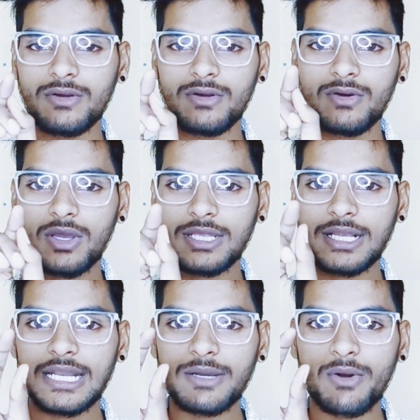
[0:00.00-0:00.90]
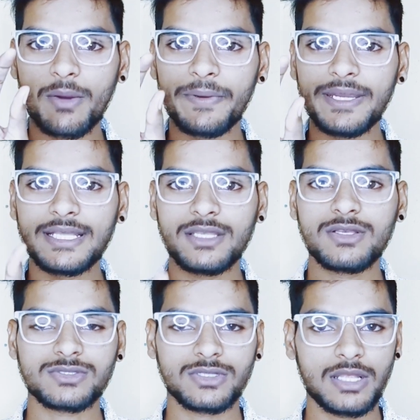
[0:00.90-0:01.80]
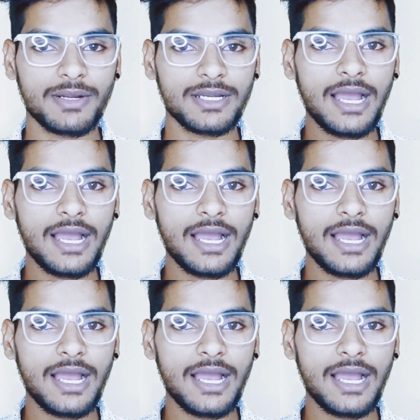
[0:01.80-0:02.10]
ఒక దగ్గర ఒక బీట్ అనేది వస్తుంది అనమాట